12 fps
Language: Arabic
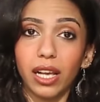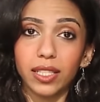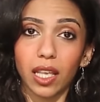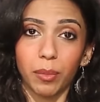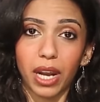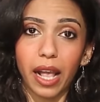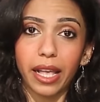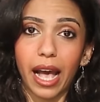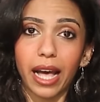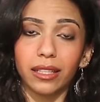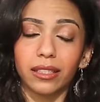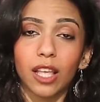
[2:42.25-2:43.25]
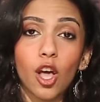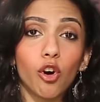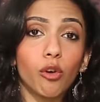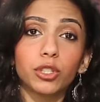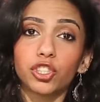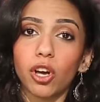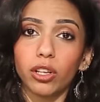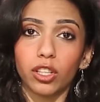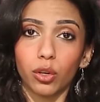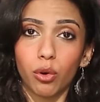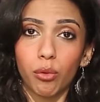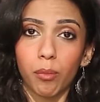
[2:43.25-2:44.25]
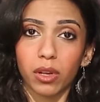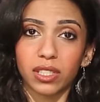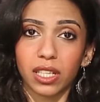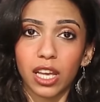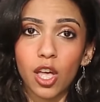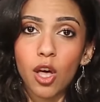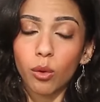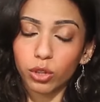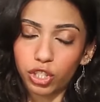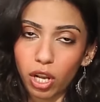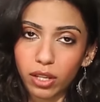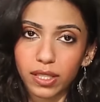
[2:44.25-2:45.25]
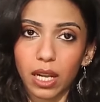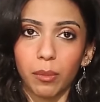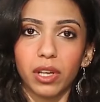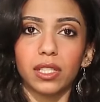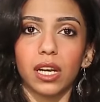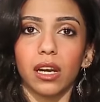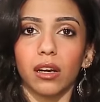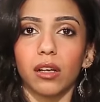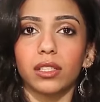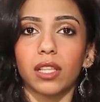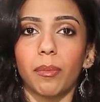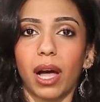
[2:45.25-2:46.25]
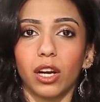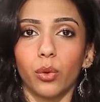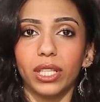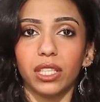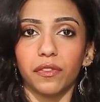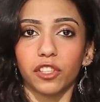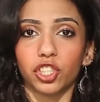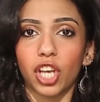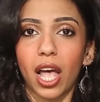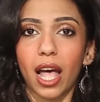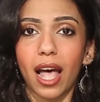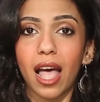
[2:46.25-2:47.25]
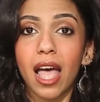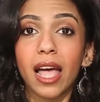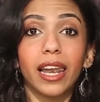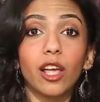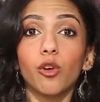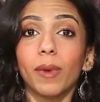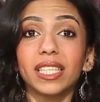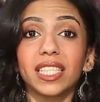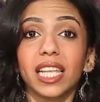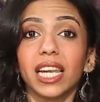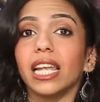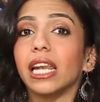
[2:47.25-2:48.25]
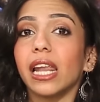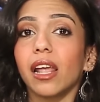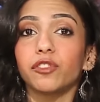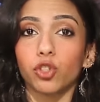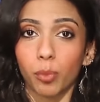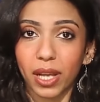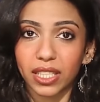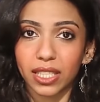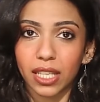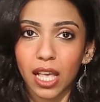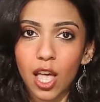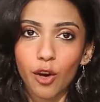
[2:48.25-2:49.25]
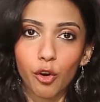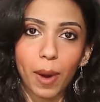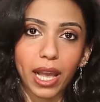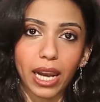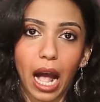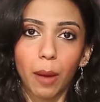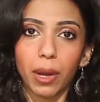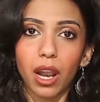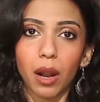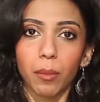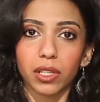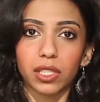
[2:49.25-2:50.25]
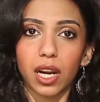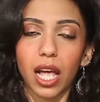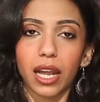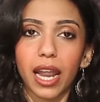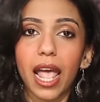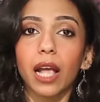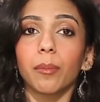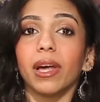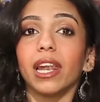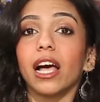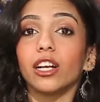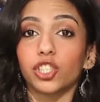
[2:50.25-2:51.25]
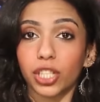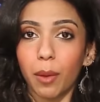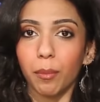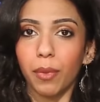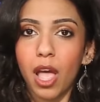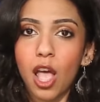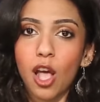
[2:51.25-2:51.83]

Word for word: يحصل من اي حد ومش شرط يكون مصري والشخص المصري اللي نصب على الكويتي في الشقة لا يمثل الا نفسه بس وباقي العمالة المصرية هناك ملهاش ذنب